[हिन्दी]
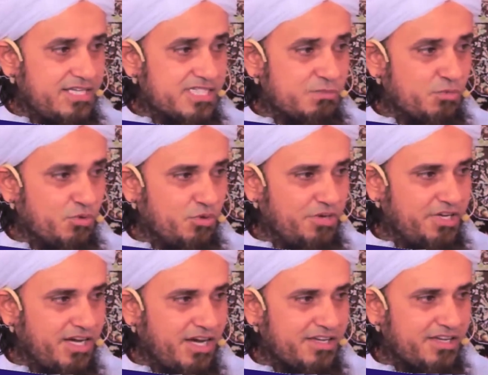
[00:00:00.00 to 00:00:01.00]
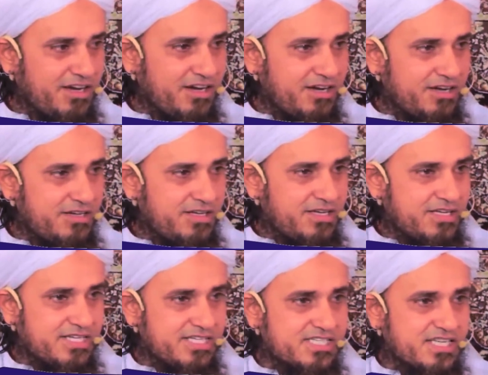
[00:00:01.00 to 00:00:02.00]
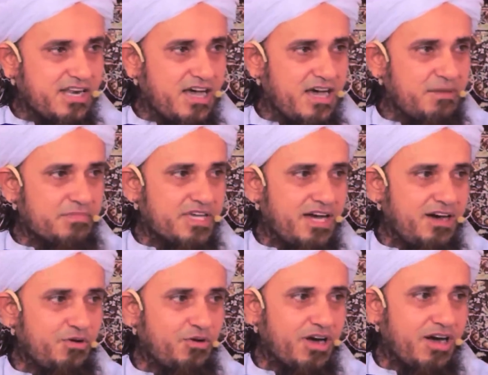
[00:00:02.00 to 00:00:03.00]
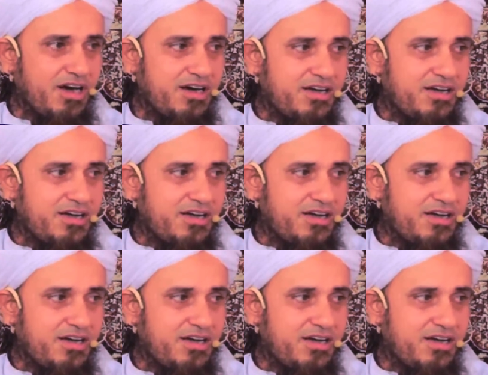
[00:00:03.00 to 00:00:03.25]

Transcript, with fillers: इस मुह यहया इसका नाम क्या होगा